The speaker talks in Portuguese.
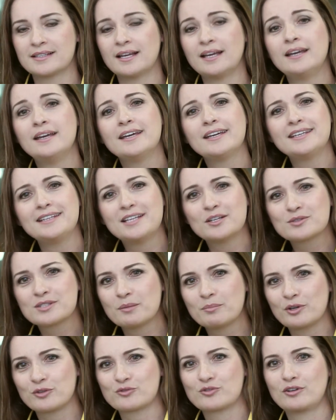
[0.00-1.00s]
Né? Que Deus
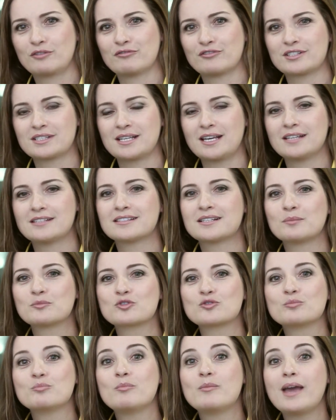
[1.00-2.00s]
abençoe vocês.
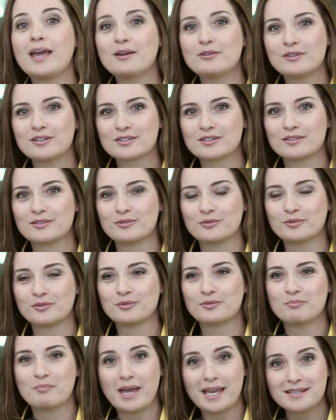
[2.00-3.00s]
Estamos no, meio das, no,
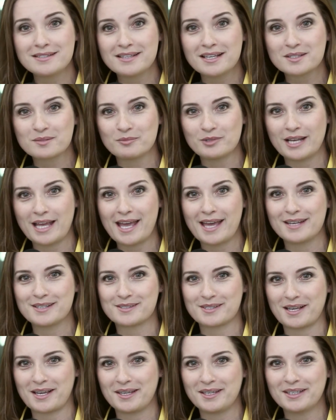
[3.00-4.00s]
no mês das
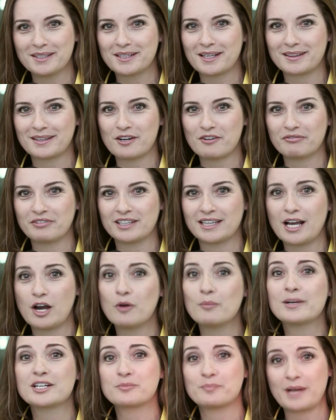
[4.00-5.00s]
mulheres ainda, até o
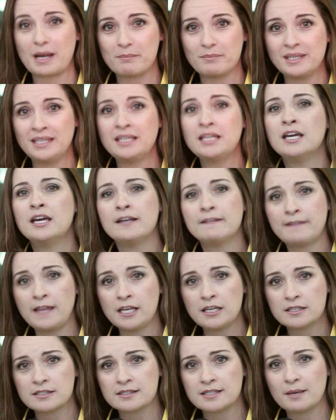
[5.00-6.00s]
final, mas para mim
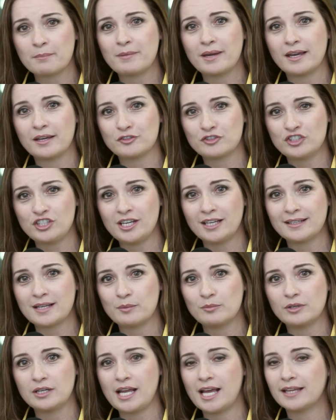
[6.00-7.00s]
tem que ser dia
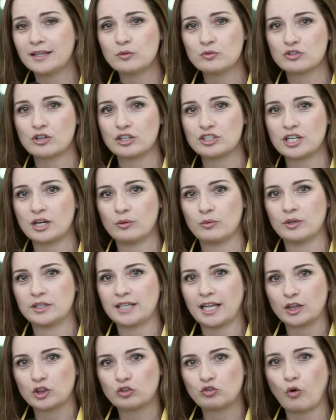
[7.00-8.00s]
da mulher, não só dia
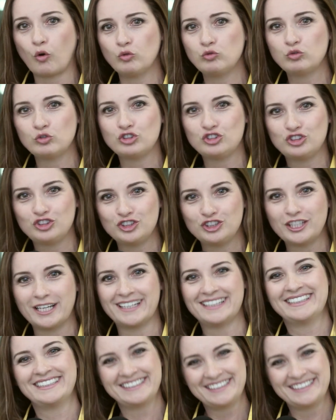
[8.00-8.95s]
8, é todo dia.